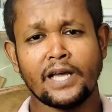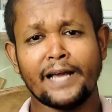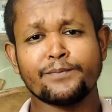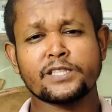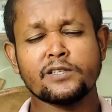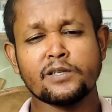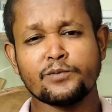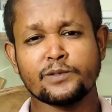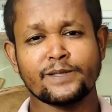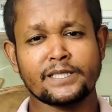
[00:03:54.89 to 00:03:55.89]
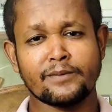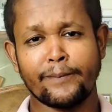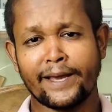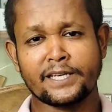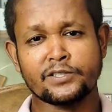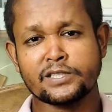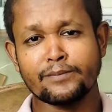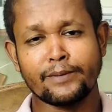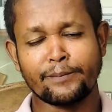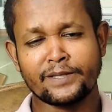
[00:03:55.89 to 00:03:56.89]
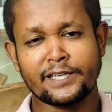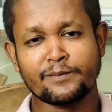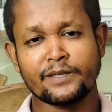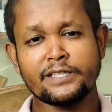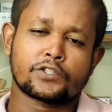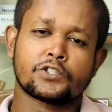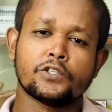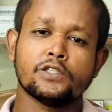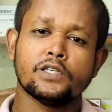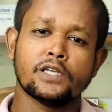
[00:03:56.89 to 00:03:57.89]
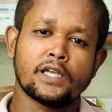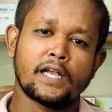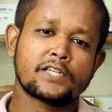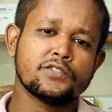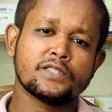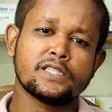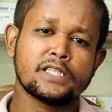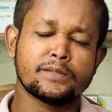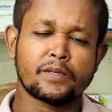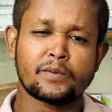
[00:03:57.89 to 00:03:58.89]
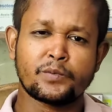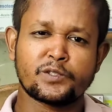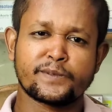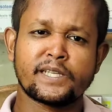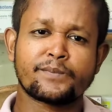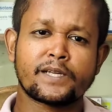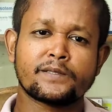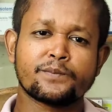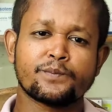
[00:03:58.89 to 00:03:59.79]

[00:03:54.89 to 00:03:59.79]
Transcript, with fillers: হাই প্রেশার হলে বুঝবেন কিভাবে হচ্ছে মেপে দেখবেন দর্শক জন্য কিভাবে বুঝবেন আপনার